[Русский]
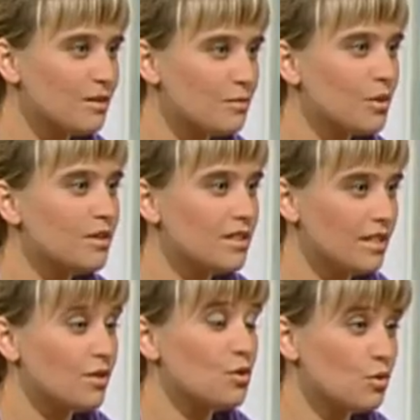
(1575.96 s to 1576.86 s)
седьмой
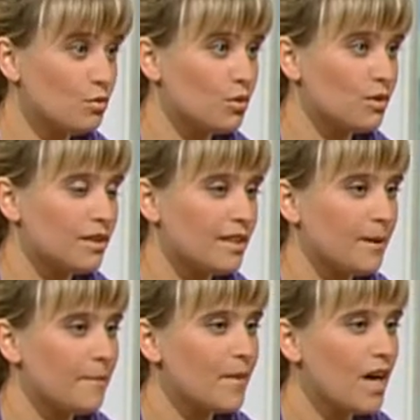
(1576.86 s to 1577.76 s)
день, день суббота. суббота,
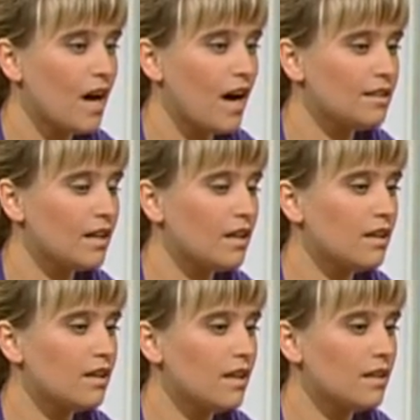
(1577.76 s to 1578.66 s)
да. А так
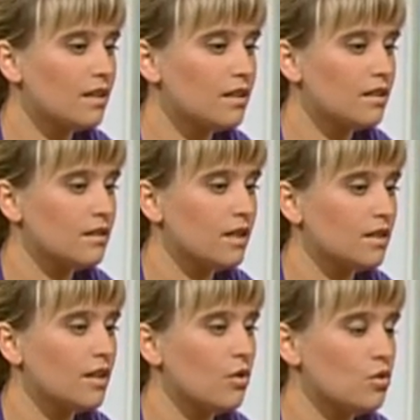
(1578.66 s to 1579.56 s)
как я
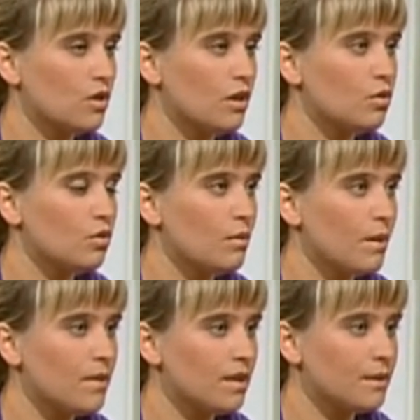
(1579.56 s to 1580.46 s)
тогда уже на тот
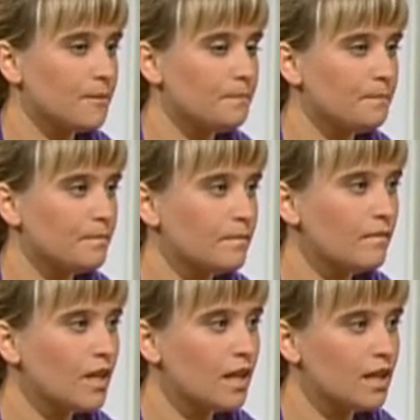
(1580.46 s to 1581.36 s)
момент –
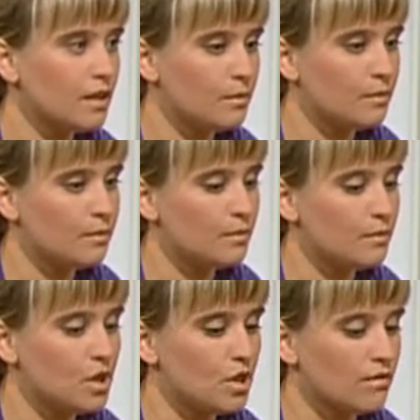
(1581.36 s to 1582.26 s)
когда
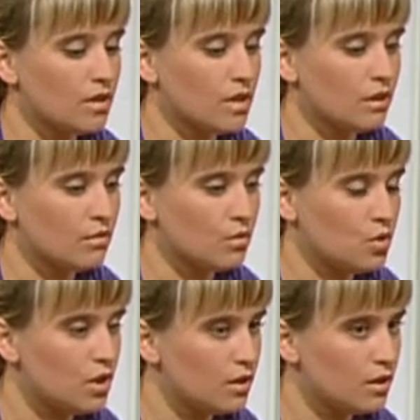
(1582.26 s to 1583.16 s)
пришла в церковь,
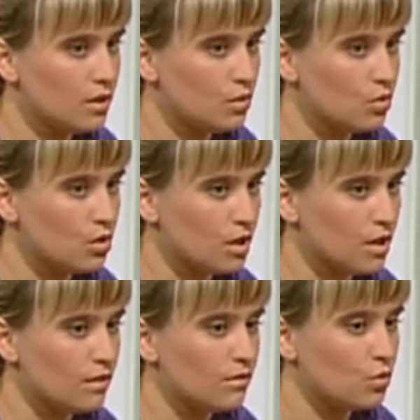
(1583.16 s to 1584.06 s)
училась
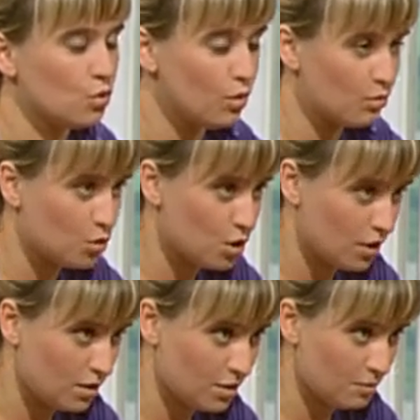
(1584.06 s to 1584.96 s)
уже в другом
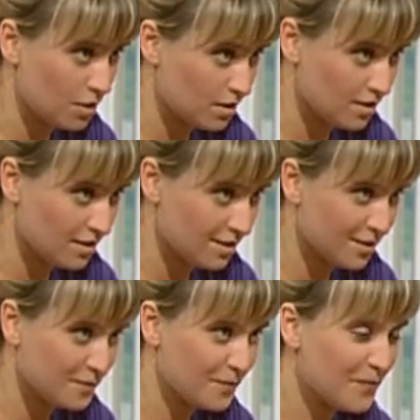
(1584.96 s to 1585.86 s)
училище
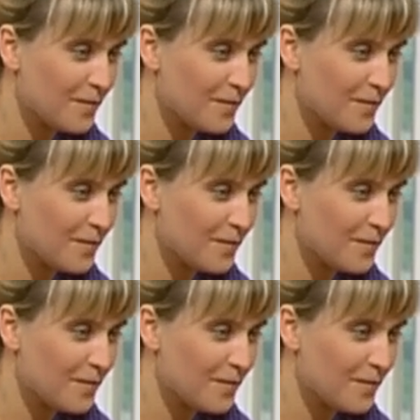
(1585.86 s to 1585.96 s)
медицинском,